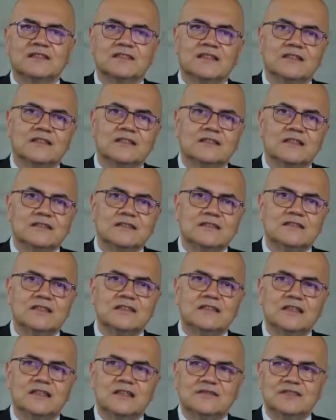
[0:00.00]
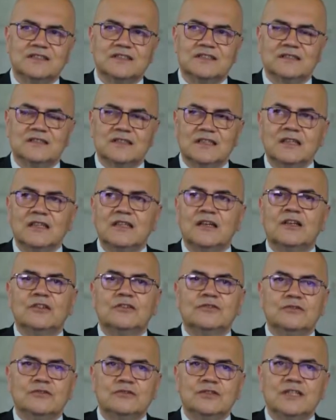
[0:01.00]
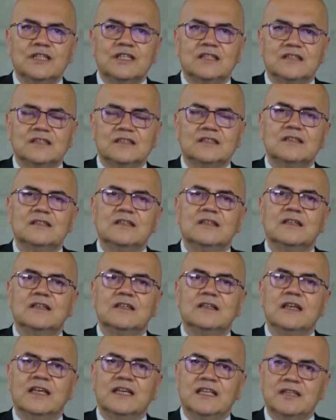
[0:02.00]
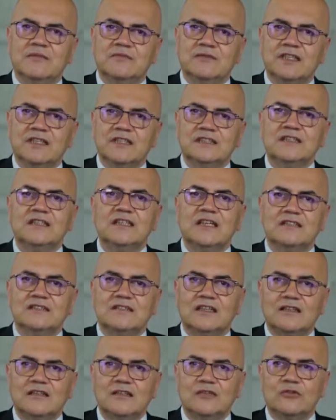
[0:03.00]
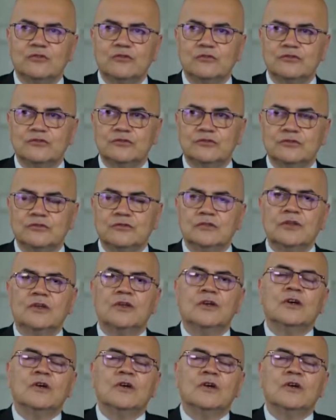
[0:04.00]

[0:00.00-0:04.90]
hastalıkların tedavisinde Türkiye'nin e, hekimlerinin yeterli olduğunu